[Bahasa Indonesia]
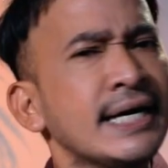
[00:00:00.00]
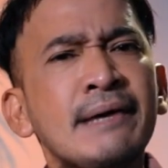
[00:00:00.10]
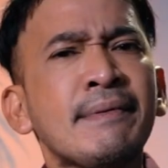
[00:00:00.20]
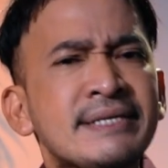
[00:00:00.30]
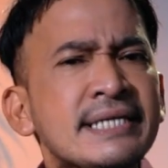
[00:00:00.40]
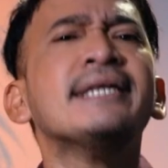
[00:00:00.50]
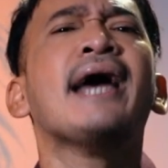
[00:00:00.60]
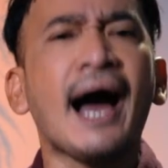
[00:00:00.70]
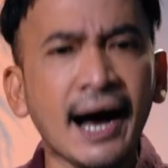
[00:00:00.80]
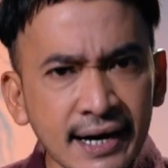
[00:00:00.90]
Kenapa bisa jadi
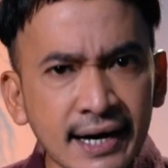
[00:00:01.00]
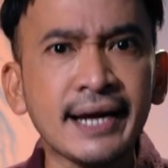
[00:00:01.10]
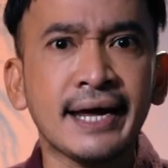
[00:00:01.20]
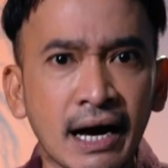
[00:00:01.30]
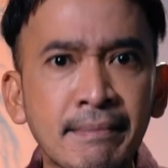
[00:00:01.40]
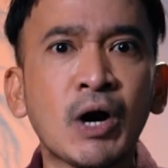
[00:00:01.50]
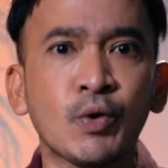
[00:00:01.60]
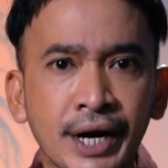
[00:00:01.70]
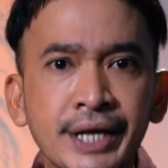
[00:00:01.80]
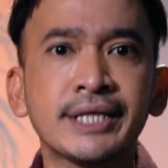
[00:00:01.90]
angker ya
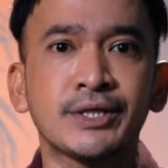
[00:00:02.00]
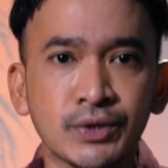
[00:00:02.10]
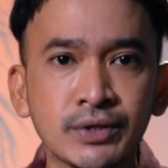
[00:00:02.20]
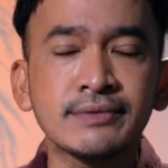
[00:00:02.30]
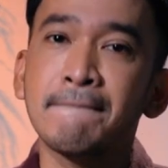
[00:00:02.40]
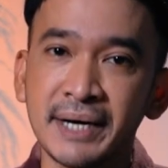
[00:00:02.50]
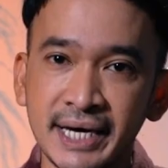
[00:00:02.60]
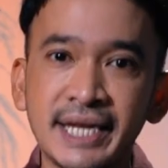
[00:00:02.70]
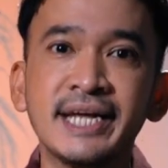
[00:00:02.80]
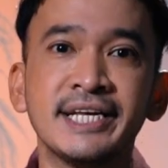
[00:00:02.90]
bangunan itu?
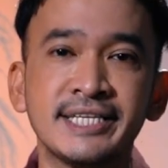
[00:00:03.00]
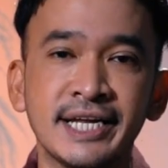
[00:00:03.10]
Begini nih